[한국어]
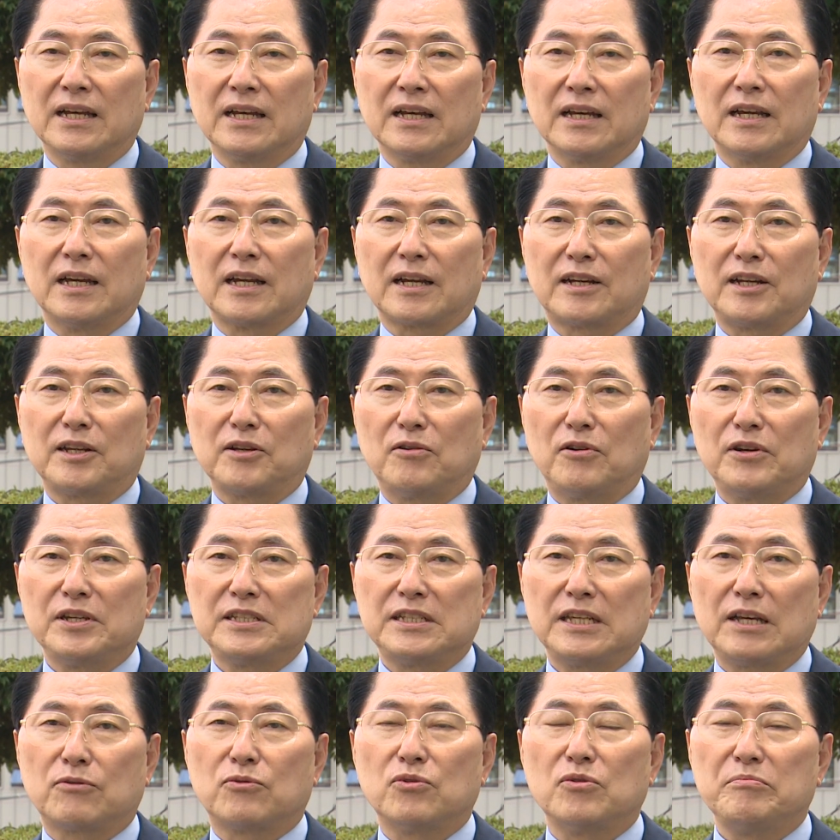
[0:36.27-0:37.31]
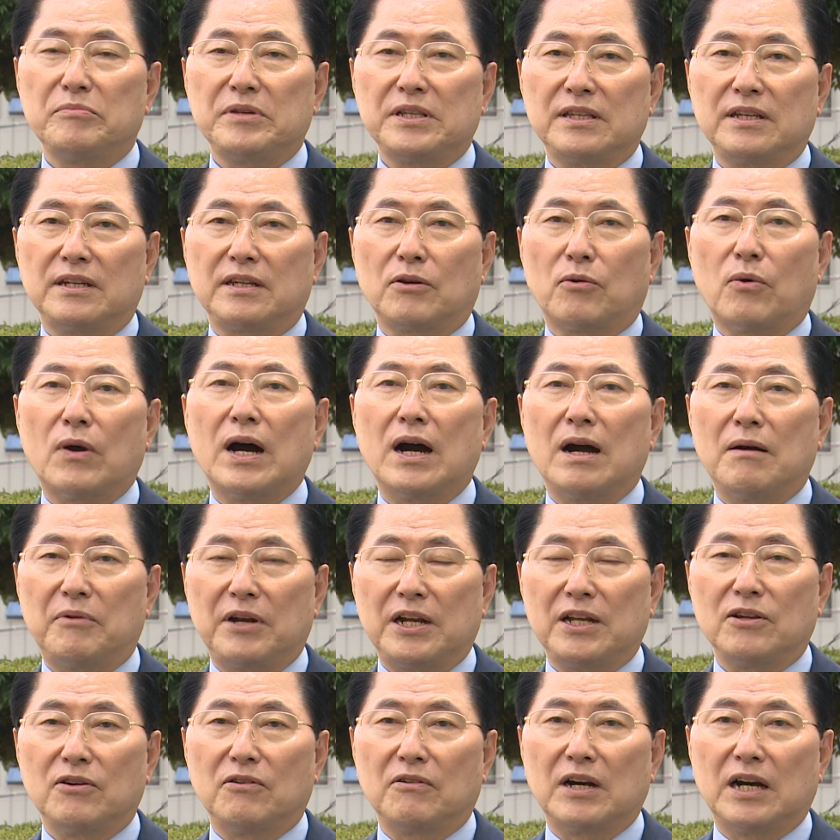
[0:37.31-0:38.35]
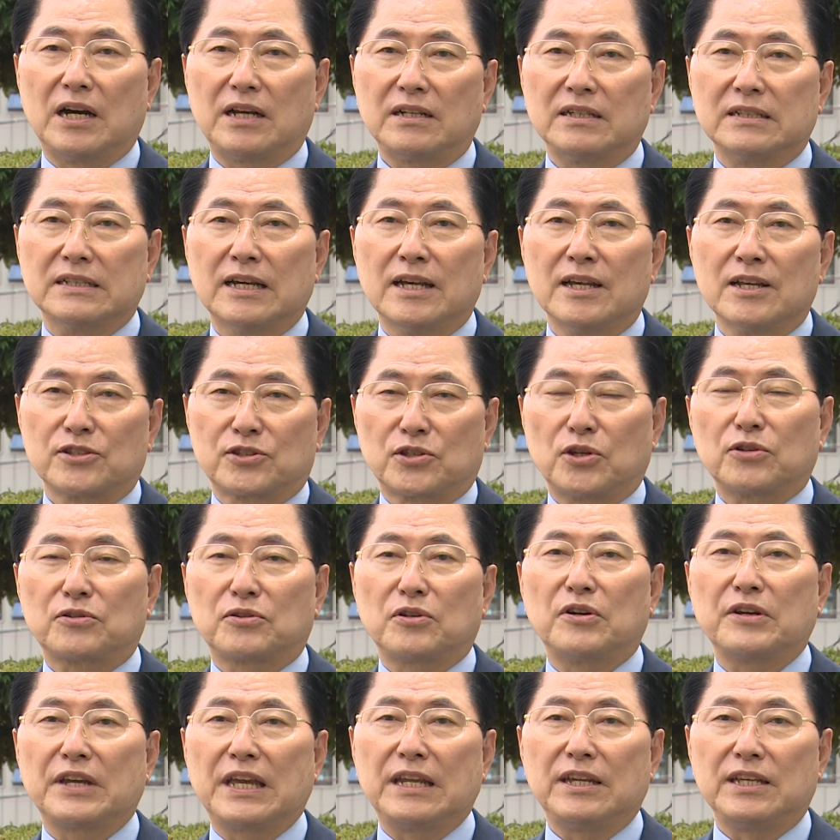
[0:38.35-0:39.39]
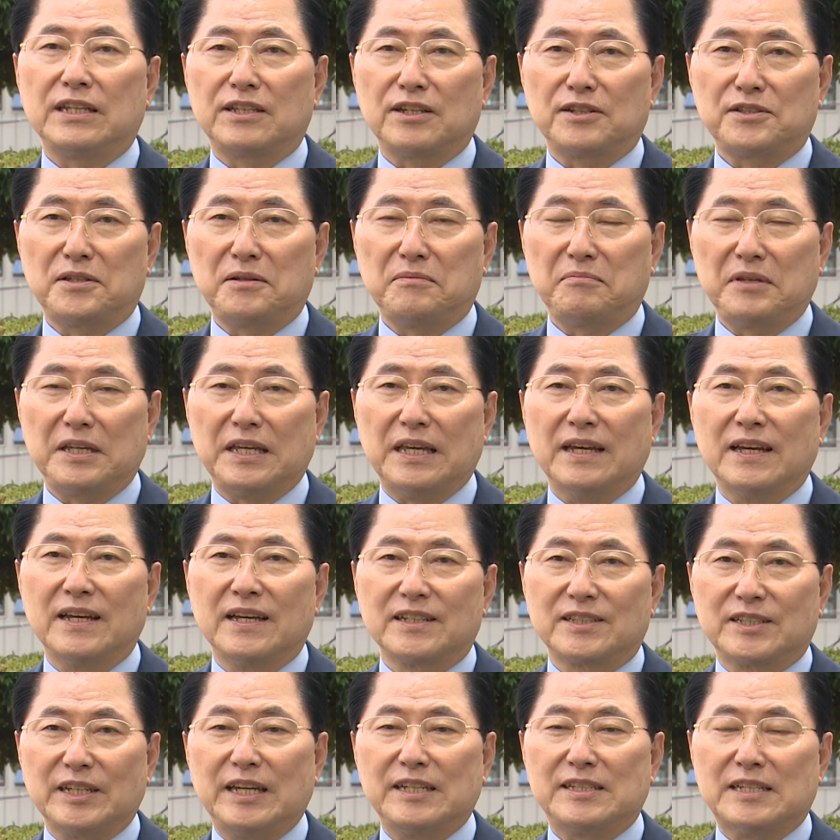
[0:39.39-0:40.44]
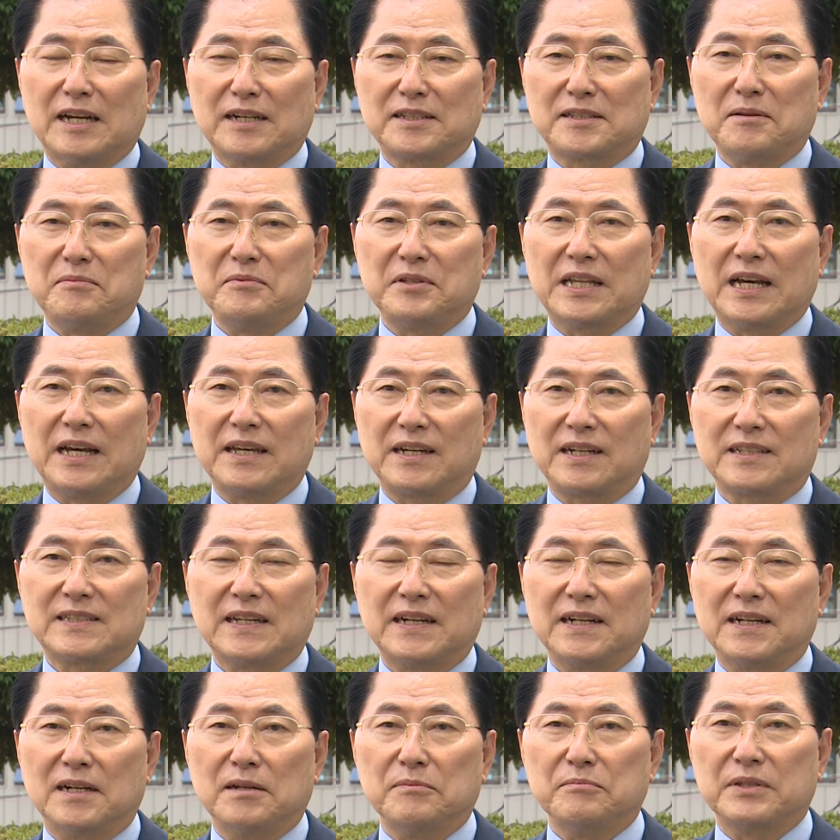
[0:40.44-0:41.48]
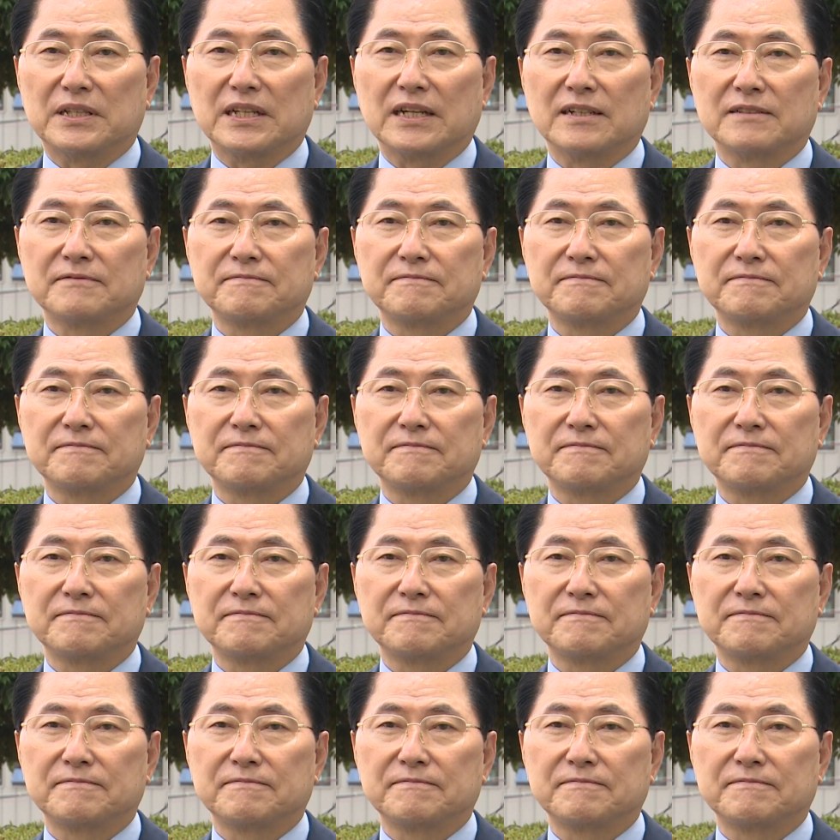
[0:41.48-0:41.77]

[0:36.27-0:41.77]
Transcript: 어, 그리고 이제 국민들이 화합하려고 하는 소통의 리더십이 저의 장점이다 이렇게 생각합니다.